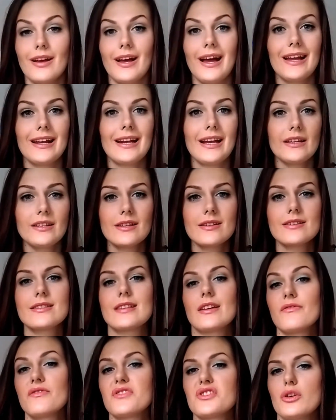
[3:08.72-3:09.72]
eyeliner
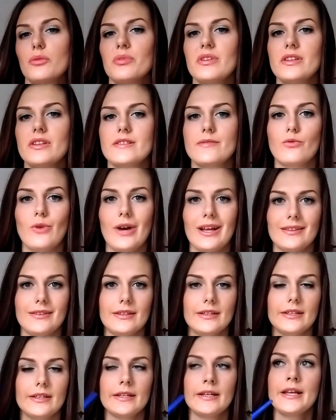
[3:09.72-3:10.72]
sam w sobie jest
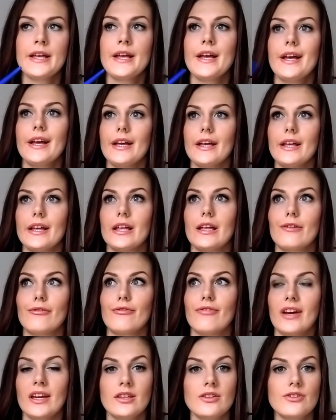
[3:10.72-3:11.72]
ładny.
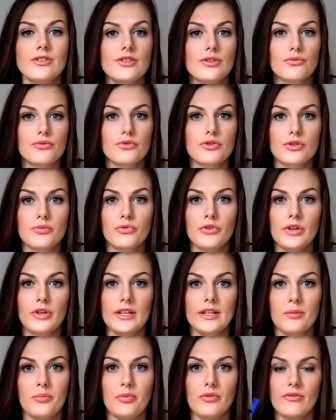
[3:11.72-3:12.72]
Fajnie się
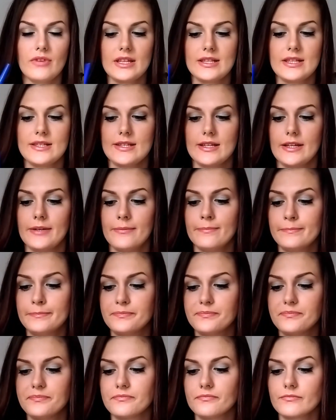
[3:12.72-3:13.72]
utrzymuje na powiece.
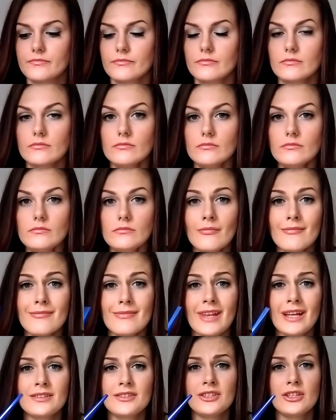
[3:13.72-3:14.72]

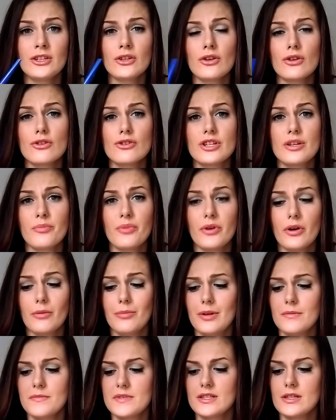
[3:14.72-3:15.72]
Tylko, że
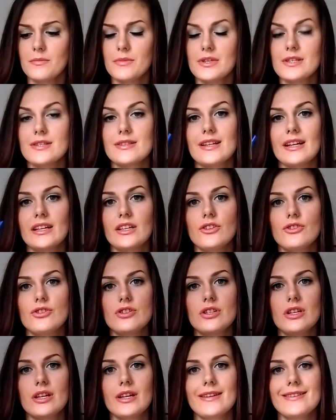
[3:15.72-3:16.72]
problem z nim jest taki,
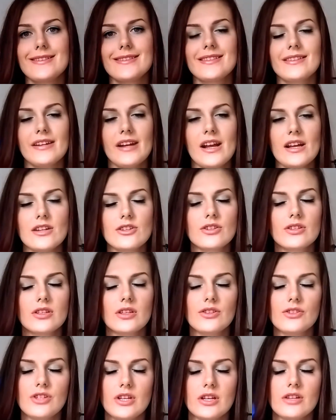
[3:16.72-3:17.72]
że
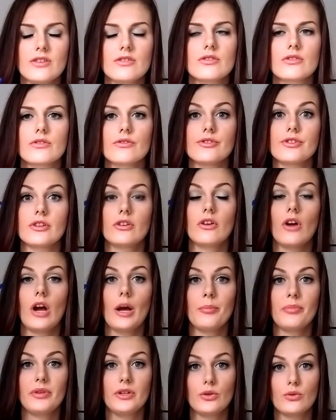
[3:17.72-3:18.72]
strasznie ciężko się go
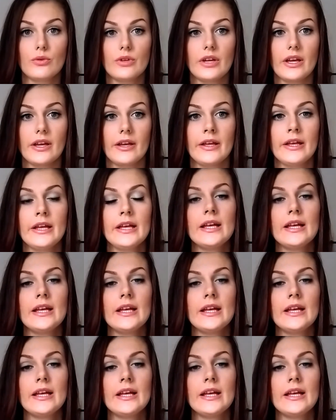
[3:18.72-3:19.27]
aplikuje.